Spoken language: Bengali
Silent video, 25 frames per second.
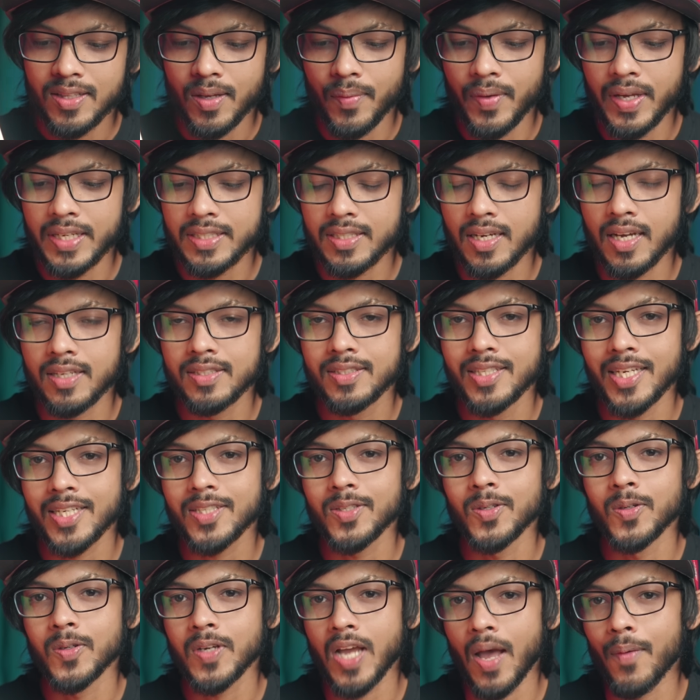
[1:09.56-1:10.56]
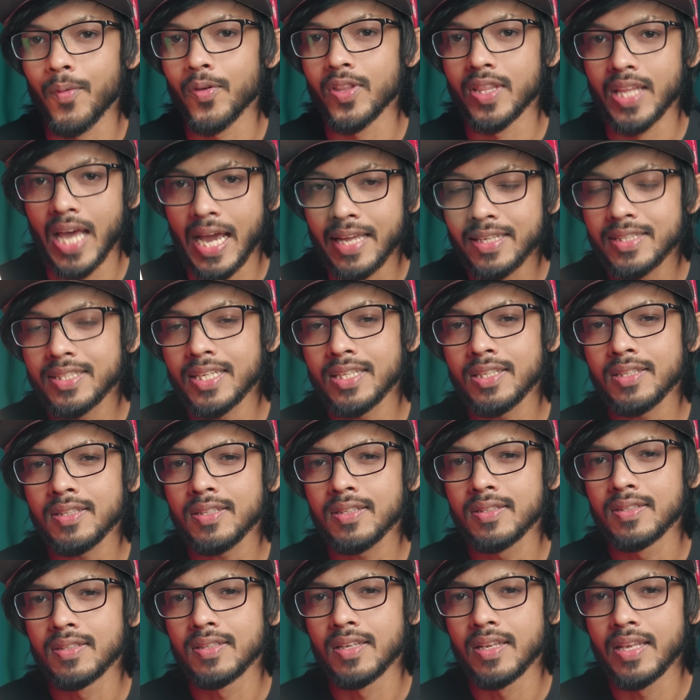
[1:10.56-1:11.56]
তবে এটা টেকনো কেমন নাইনটিন
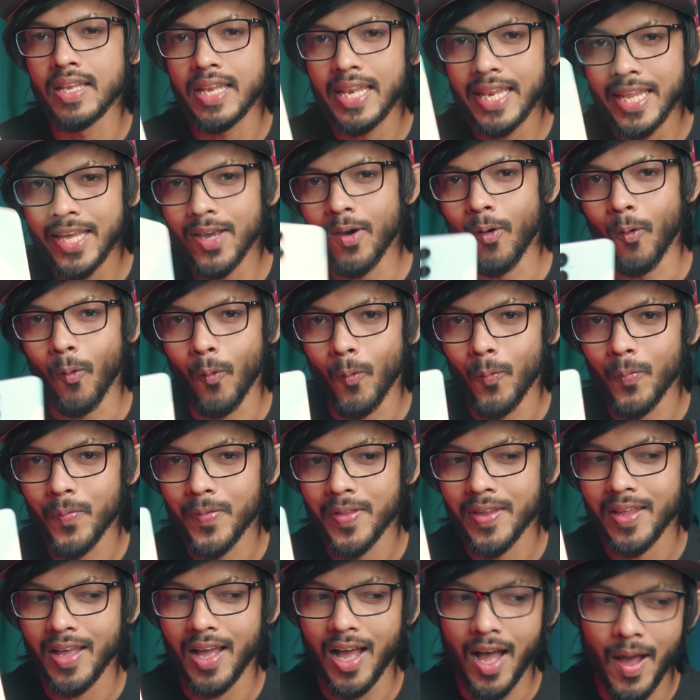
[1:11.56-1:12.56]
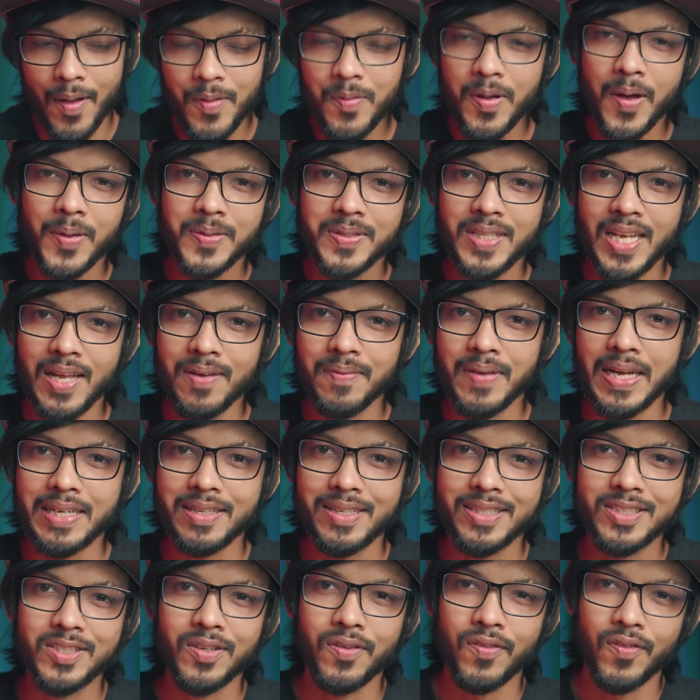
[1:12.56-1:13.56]
নিও আমি ভাবছিলাম
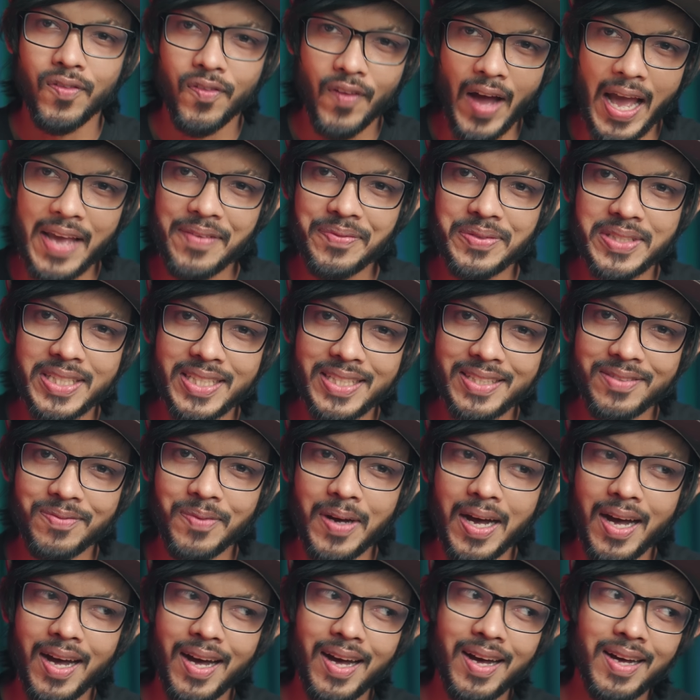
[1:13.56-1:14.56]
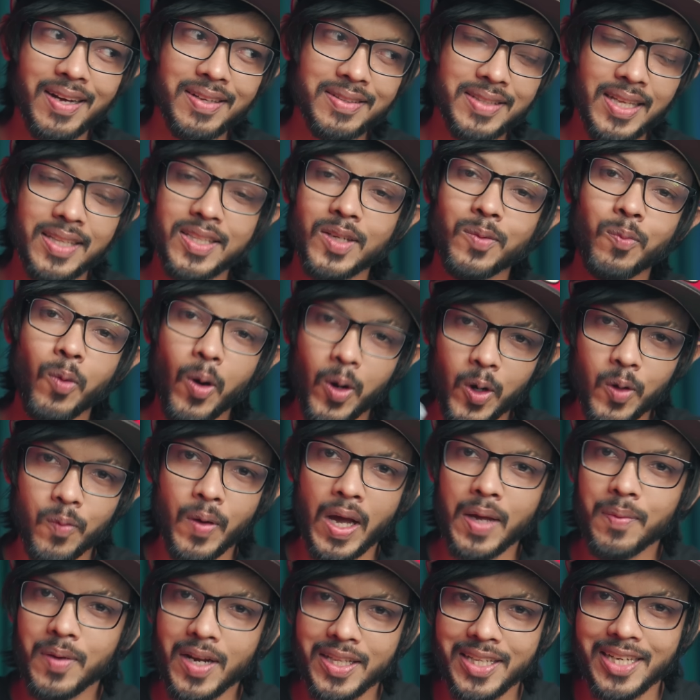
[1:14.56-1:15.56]
অ্যাটলিস্ট ফাইভ জি বা তাদের বড়
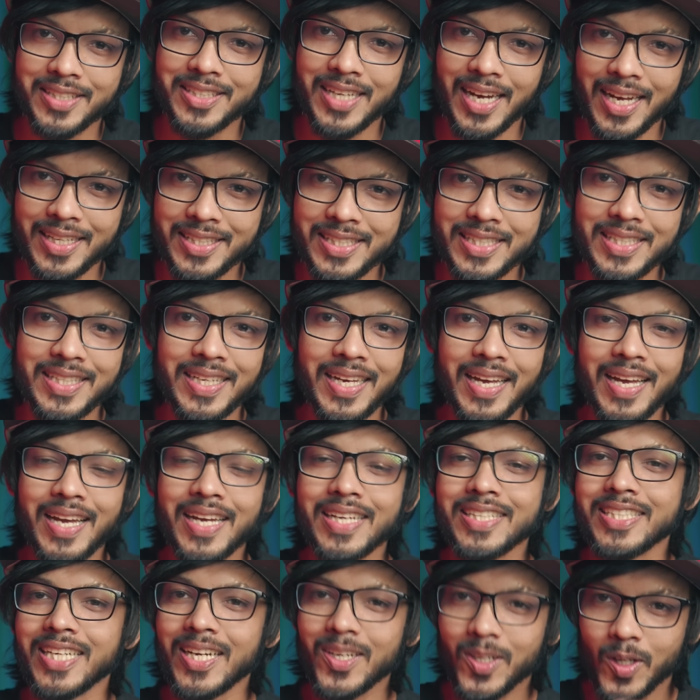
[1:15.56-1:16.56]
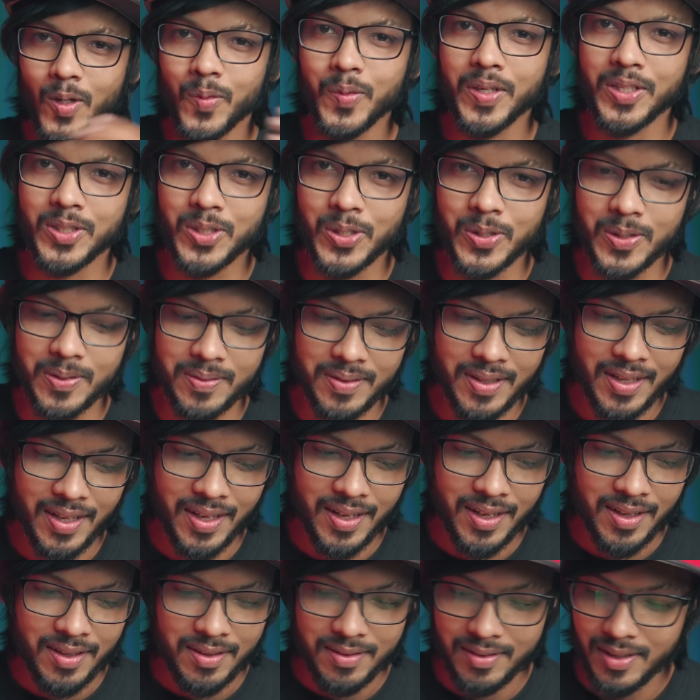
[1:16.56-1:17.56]
ভাই ব্রাদার যা আছে সেরকম কিছু
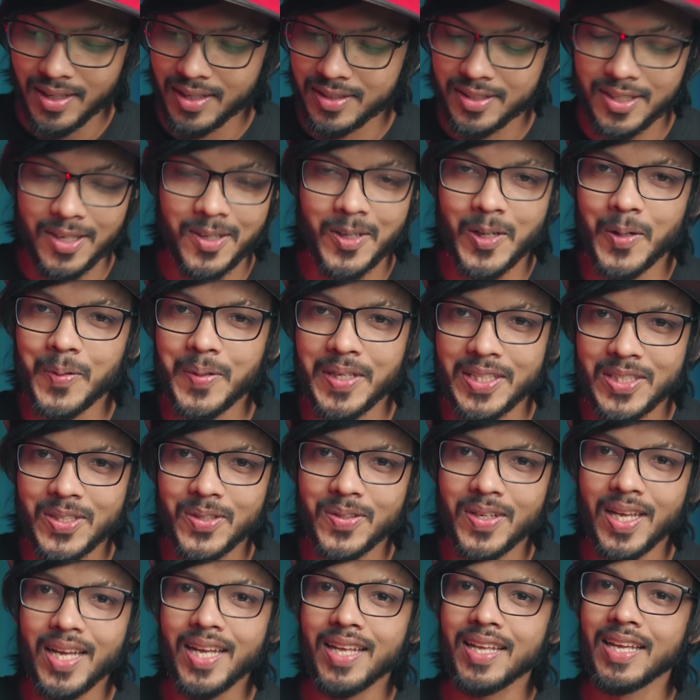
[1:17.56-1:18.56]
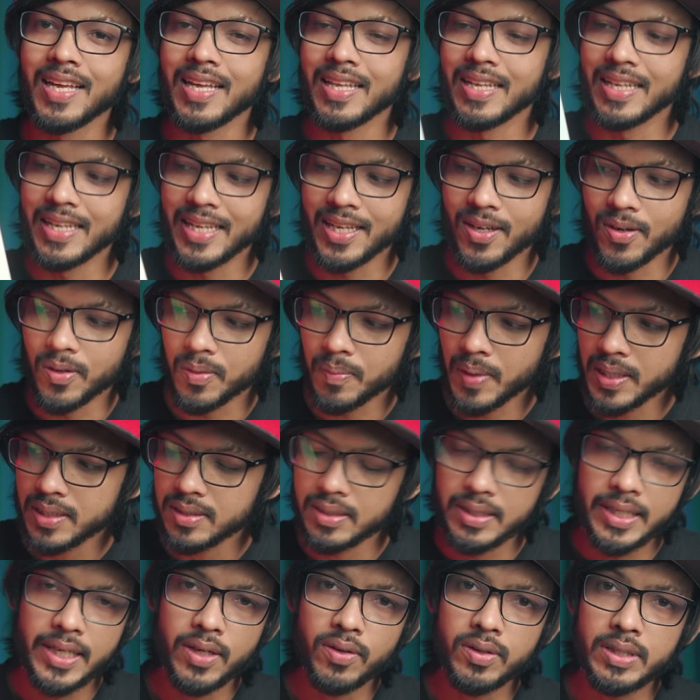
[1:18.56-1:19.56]
না সেরকম কিছু না নিও বাট
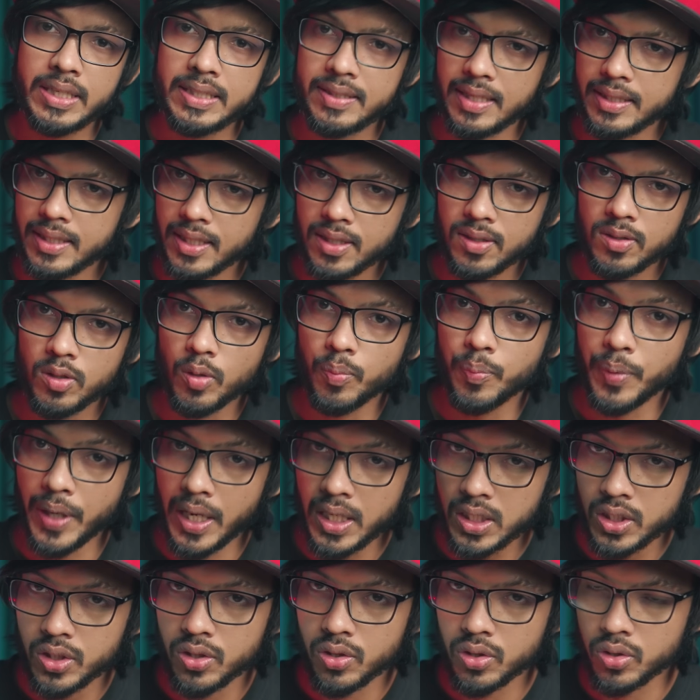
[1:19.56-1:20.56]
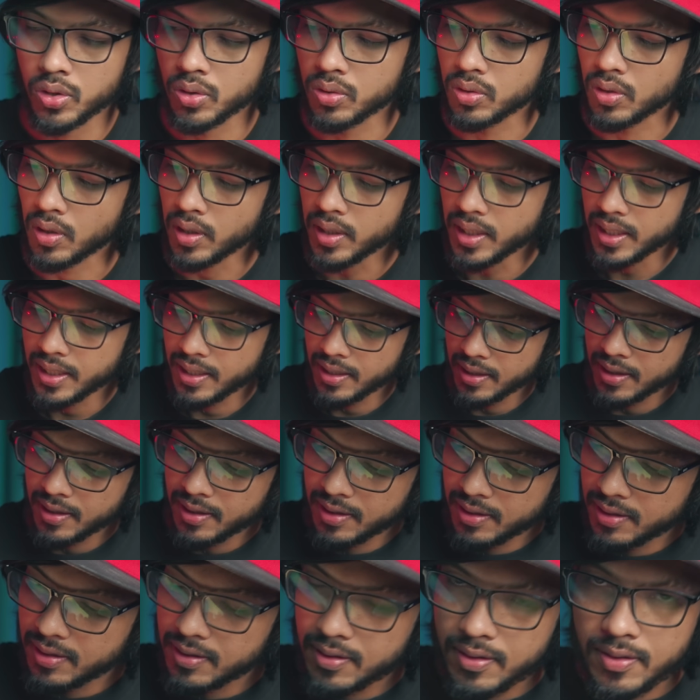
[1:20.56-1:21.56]
নিওর ডিজাইনটা কিন্তু বেশ সুন্দর
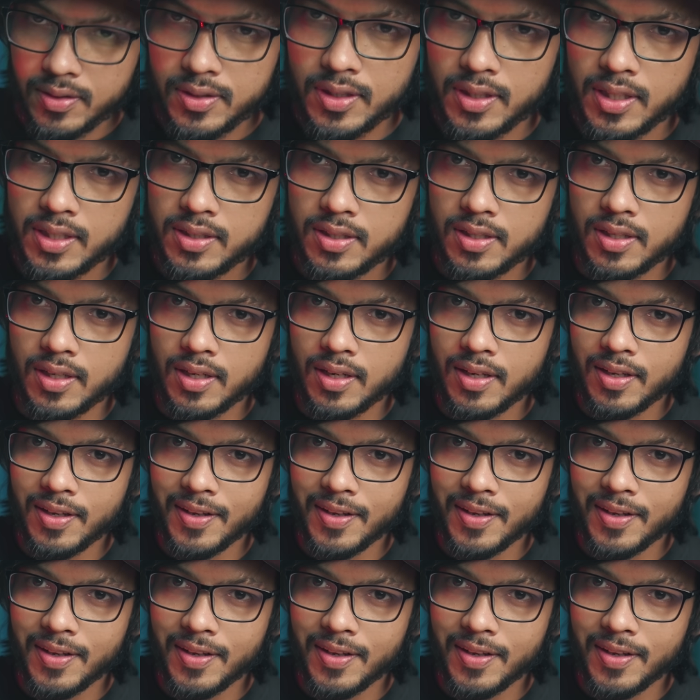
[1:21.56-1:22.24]
ওই যে দেখছেন